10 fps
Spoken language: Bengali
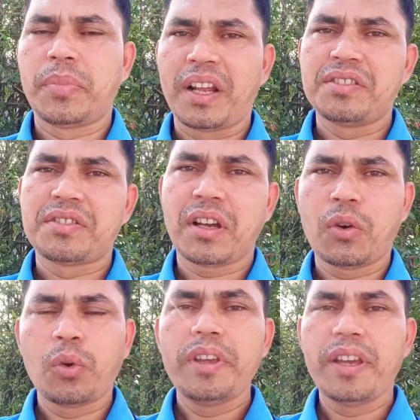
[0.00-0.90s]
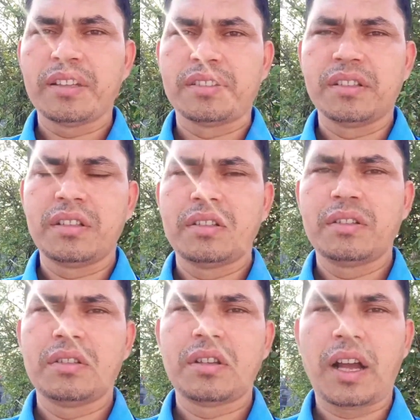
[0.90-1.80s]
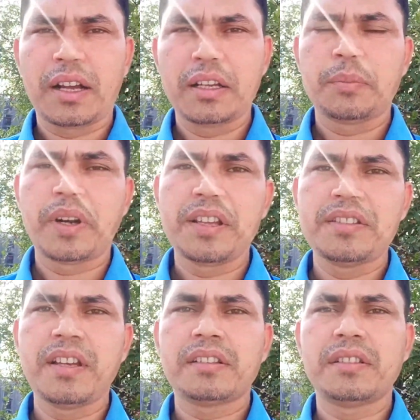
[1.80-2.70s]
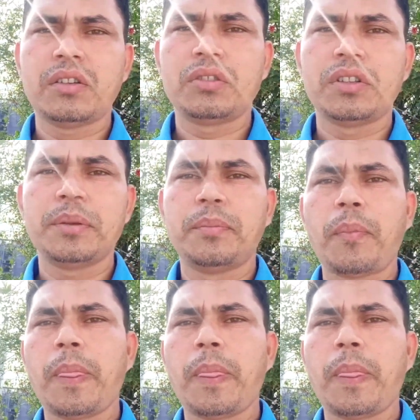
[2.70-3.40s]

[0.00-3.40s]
প্রাইসটা ওই আছে আগের প্রাইজই আছে অতএব